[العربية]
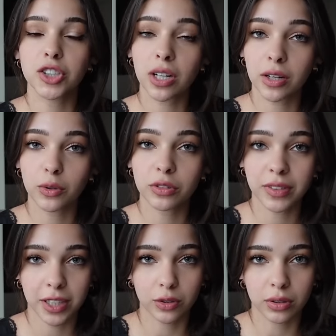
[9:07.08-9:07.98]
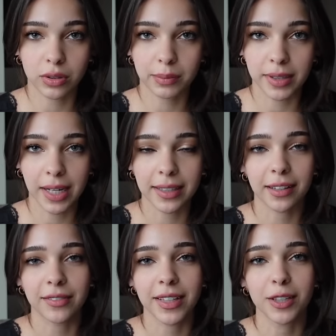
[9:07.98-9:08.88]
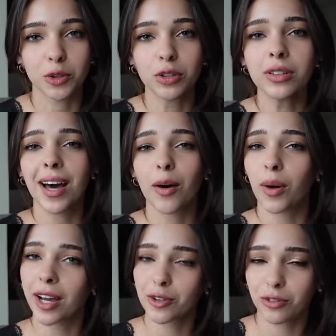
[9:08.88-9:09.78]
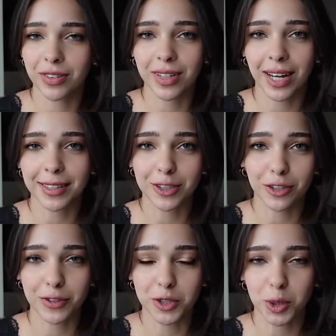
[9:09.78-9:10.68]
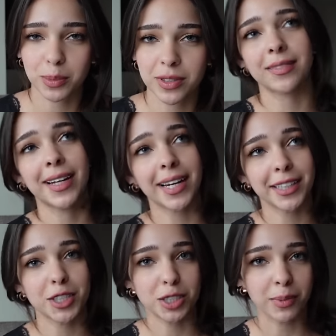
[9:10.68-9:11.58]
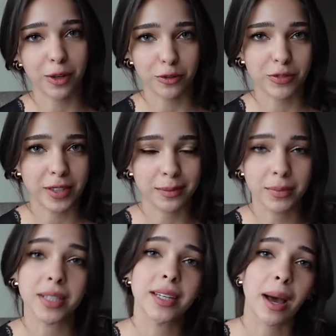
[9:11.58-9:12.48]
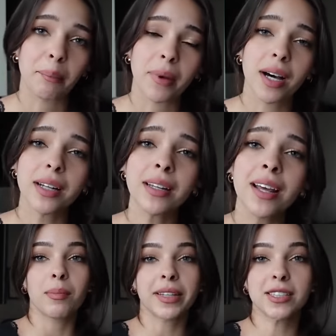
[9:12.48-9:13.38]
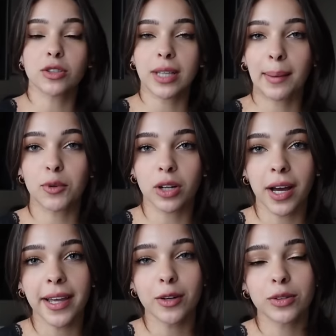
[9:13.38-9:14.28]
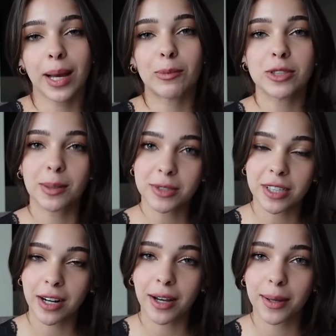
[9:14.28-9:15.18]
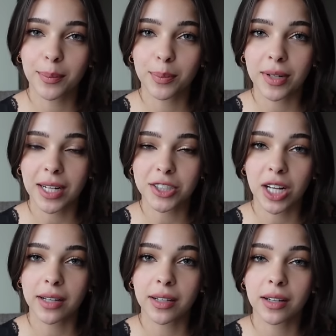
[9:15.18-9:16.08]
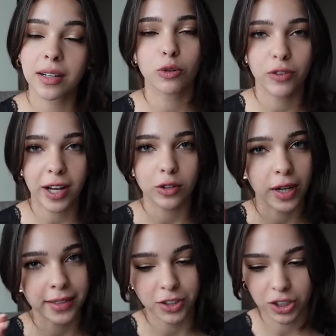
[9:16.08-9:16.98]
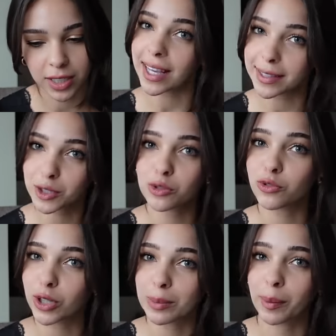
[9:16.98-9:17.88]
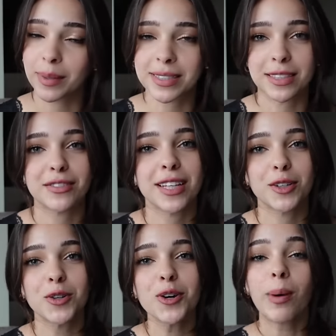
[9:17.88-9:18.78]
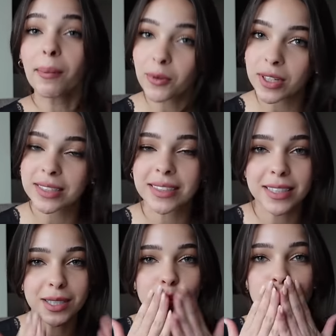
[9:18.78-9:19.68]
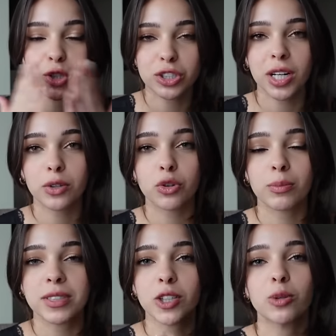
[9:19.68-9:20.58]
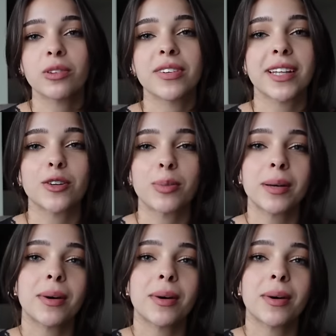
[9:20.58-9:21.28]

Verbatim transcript: ان شاء الله اكون فتتكم بهيدا الفيديو او اخذتوا فكره عن الكوفي شوبس الاكثر شيء معروفين بعمان ما تنسوا تعملوا لايك وتعملوا سبسكرايب للشانل وفعلوا هيدا الجرس حتى تشوفوا كل ما بنزل فيديو بحبكم كتير ان شاء الله تكونوا انبسطتوا بالفيديو باي